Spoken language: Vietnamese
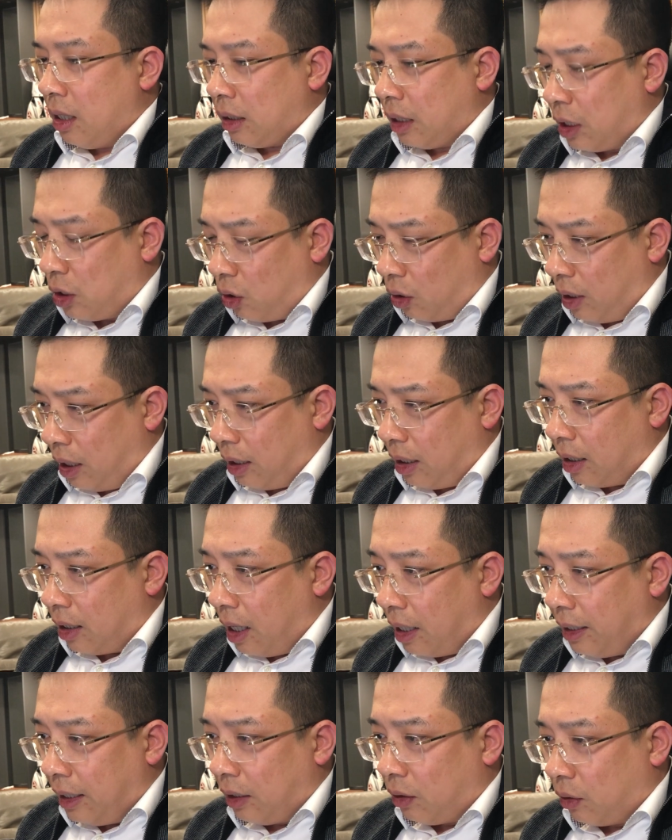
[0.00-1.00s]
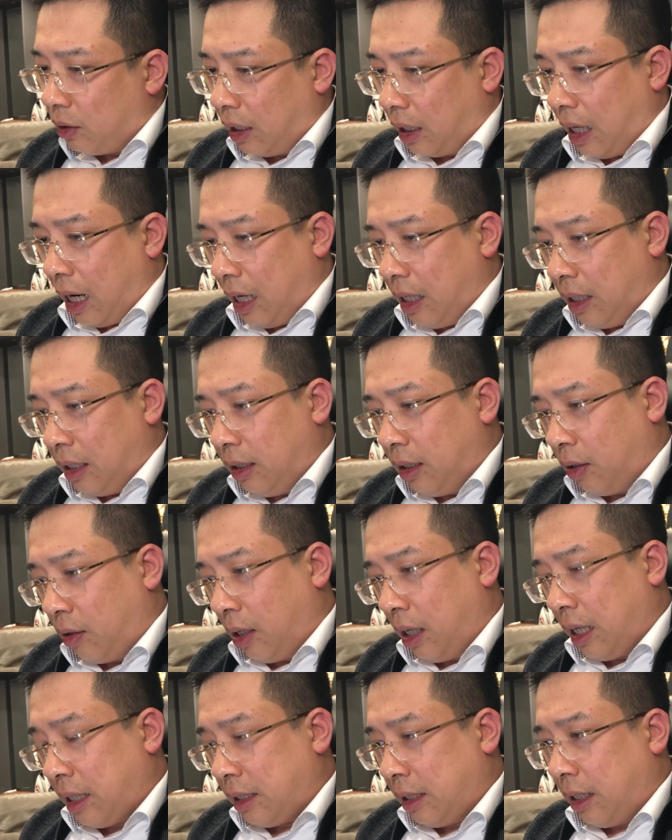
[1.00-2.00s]
thế cho nên ở đây tôi nhắc lại lần nữa
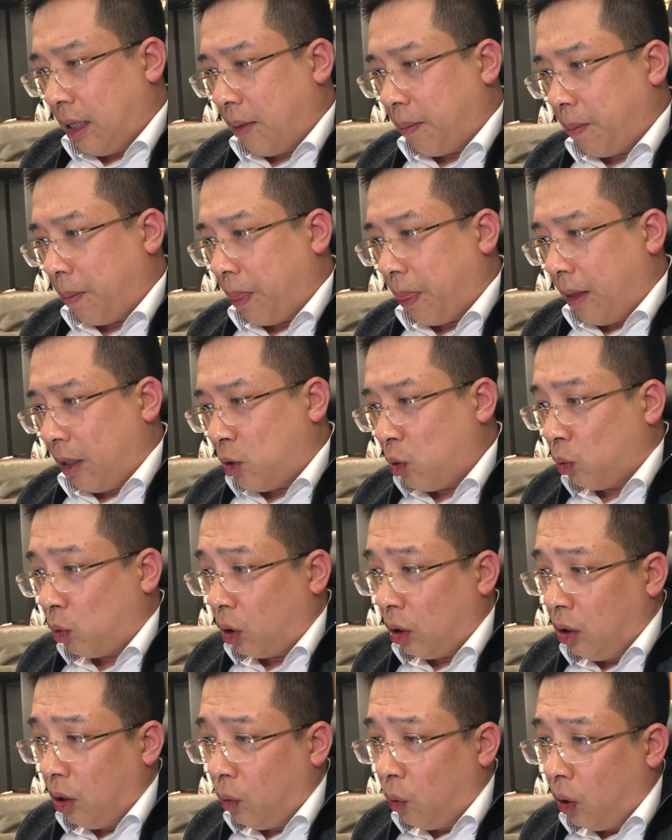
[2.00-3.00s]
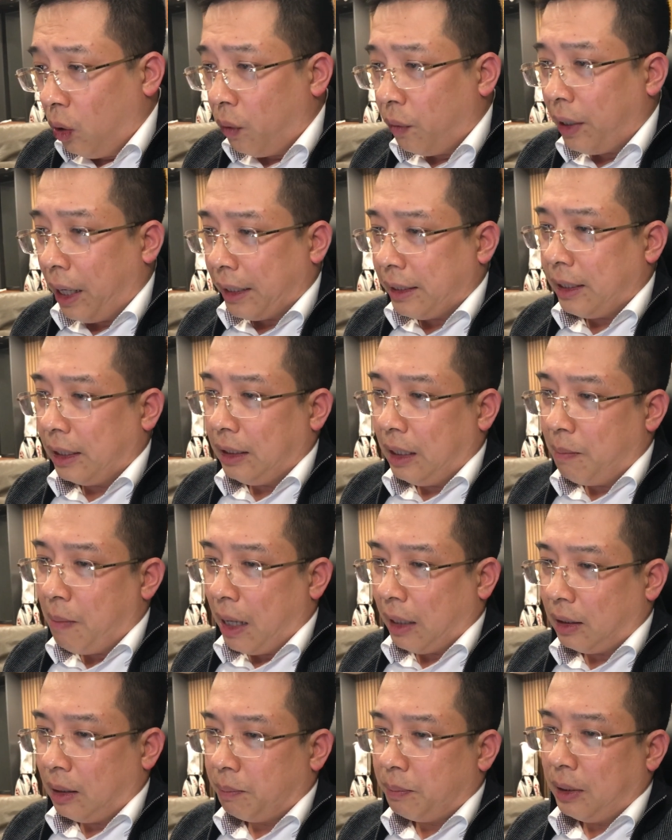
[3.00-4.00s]
đó là gì ạ chúng tôi luôn luôn đọc ra những
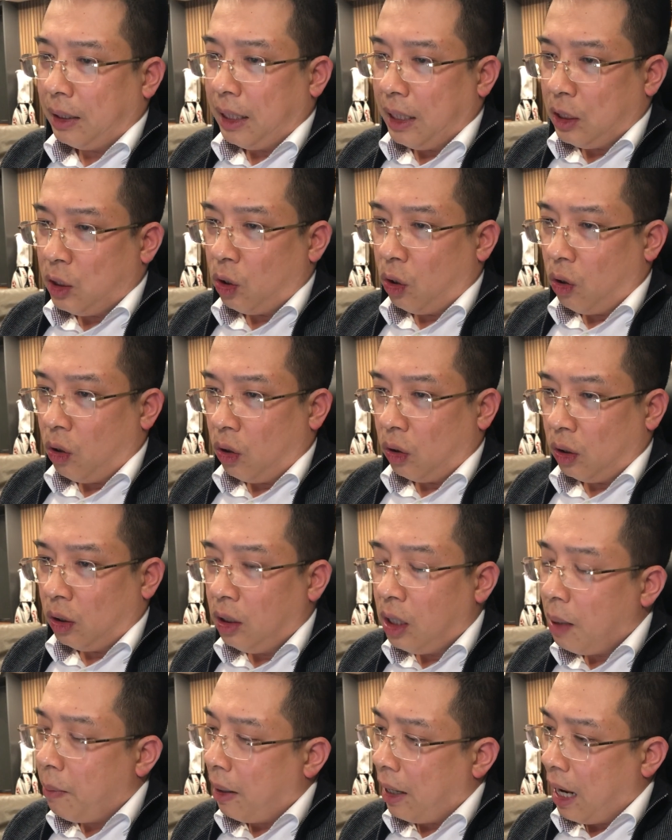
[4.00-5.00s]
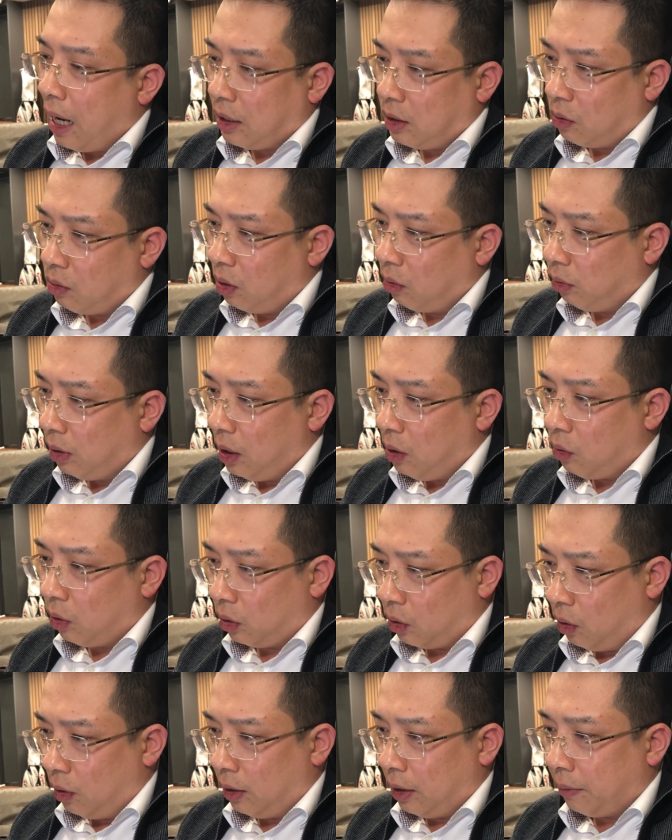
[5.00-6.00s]
bài tập thế này cho người bán hàng trong công ty của
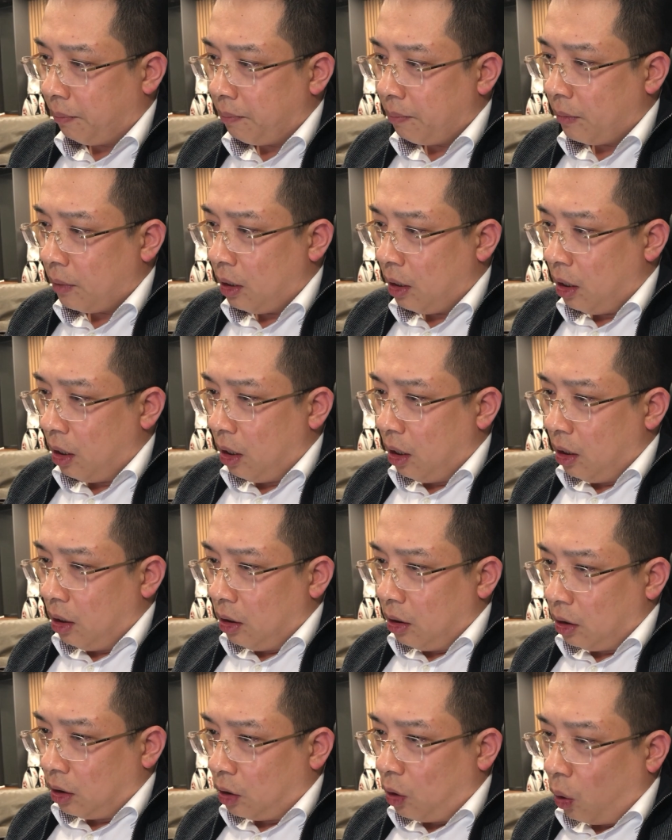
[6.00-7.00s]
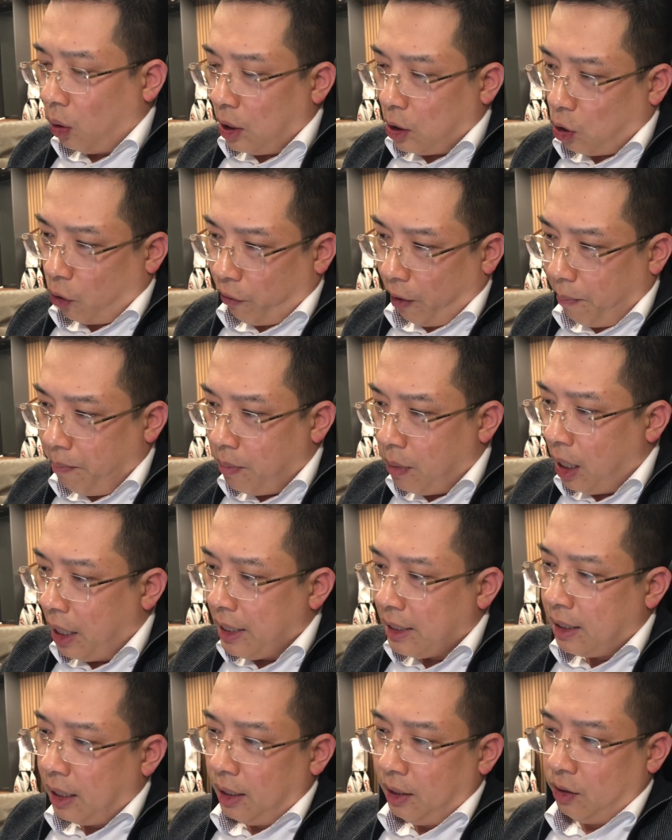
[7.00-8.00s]
tôi này tôi chỉ cho phép
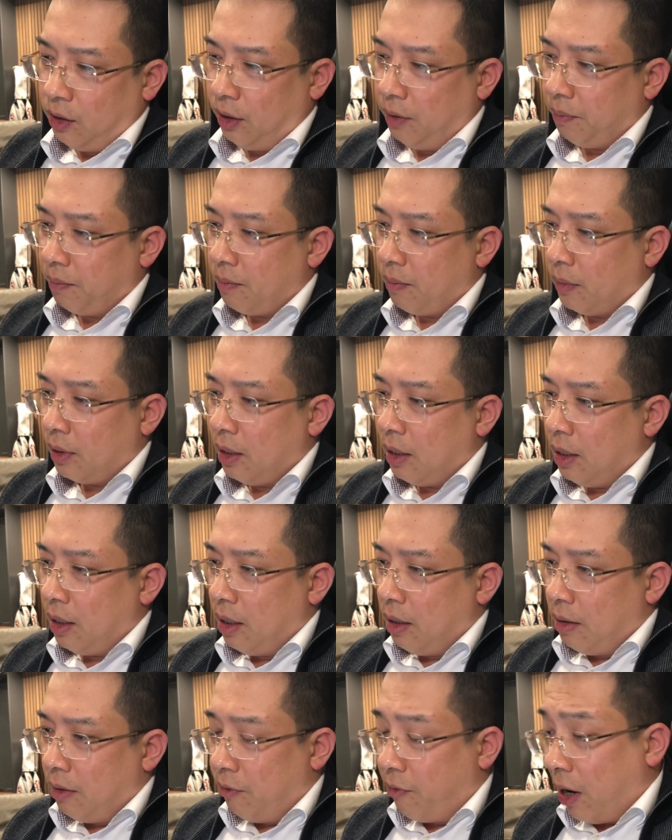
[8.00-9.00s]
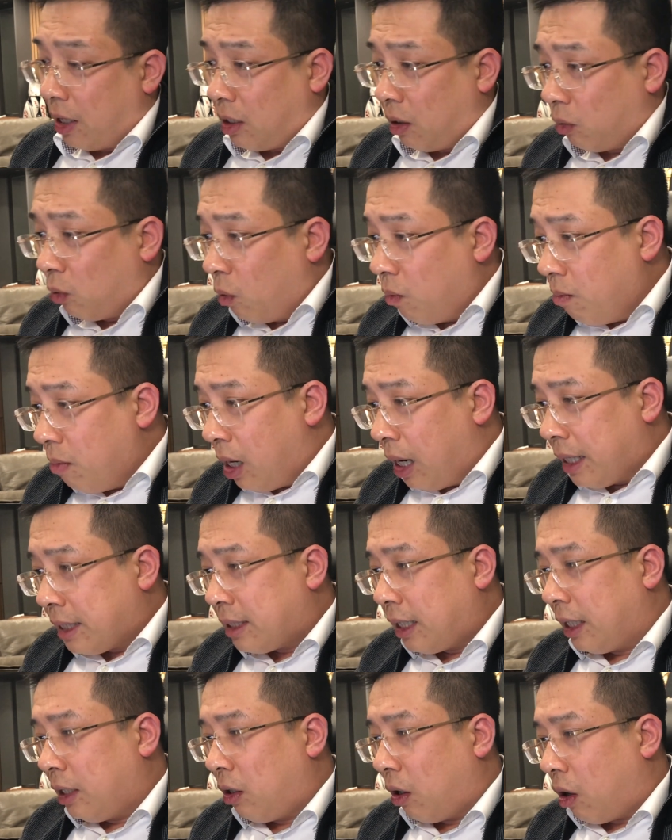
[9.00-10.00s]
10 giây thôi và trong đúng 10
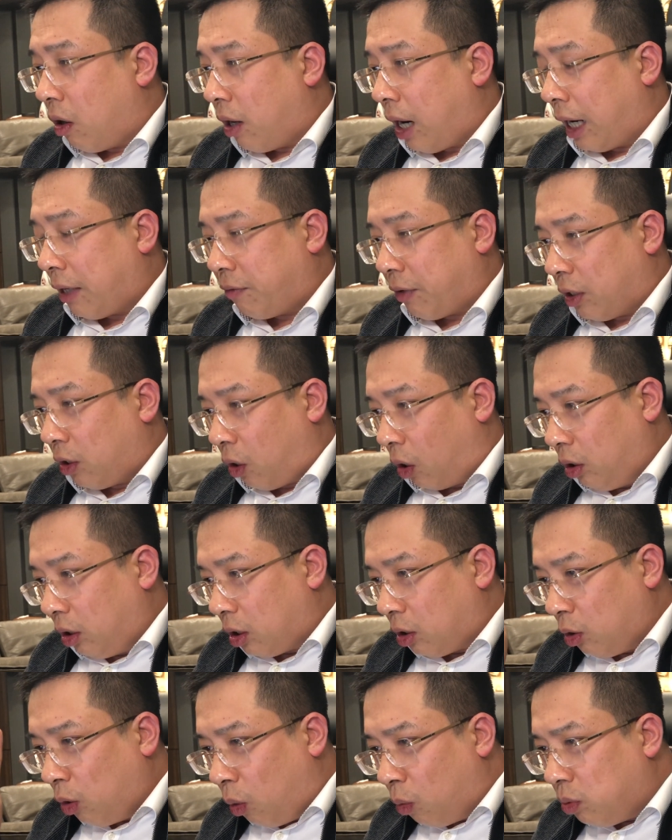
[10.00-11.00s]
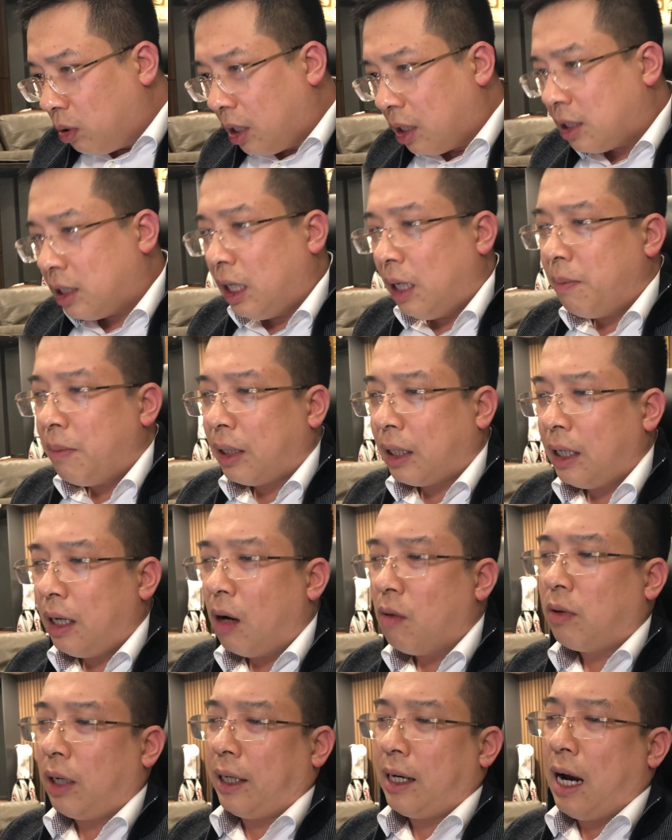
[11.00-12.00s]
giây đó anh phải nói được đúng những gì mà cái
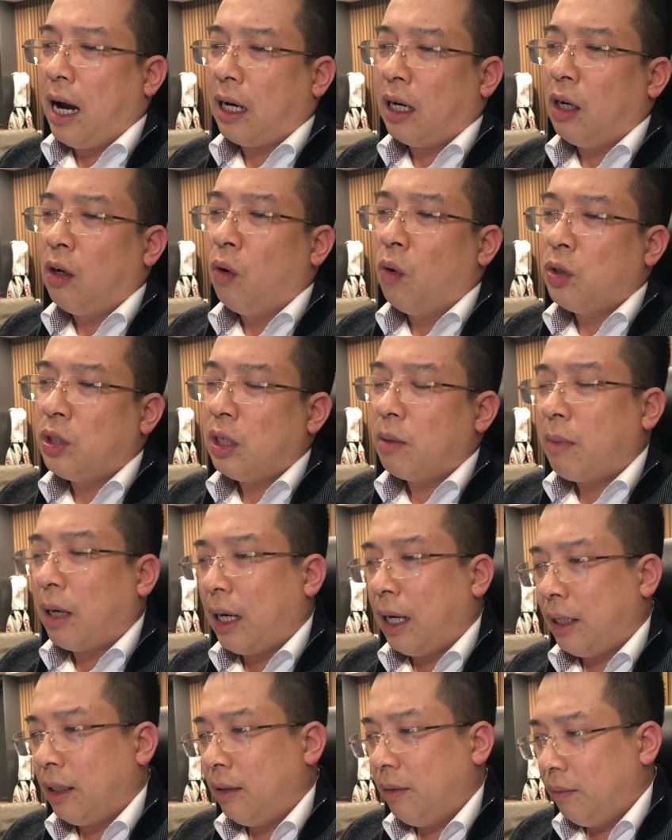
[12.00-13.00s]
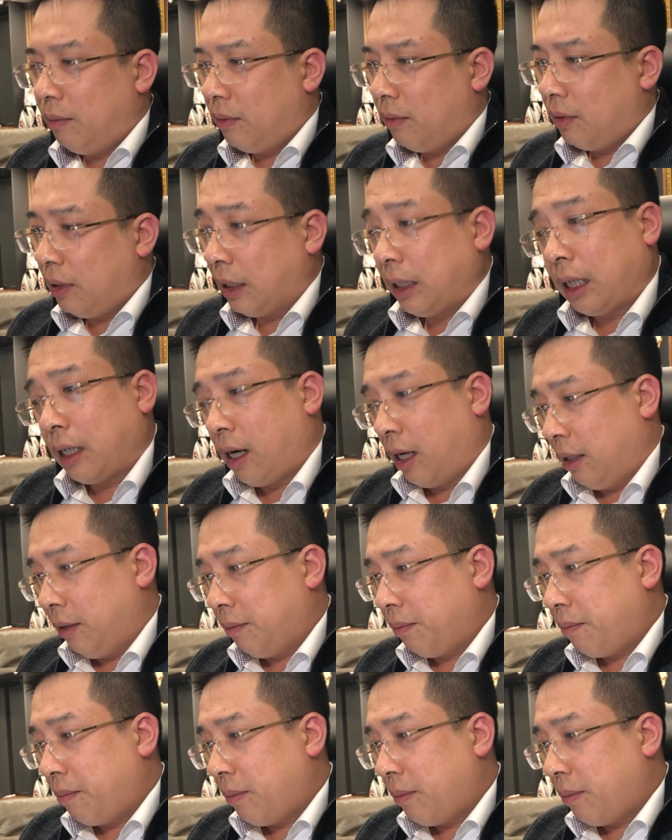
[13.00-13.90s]
ông khách hàng đang ngồi trước mặt anh người ta cần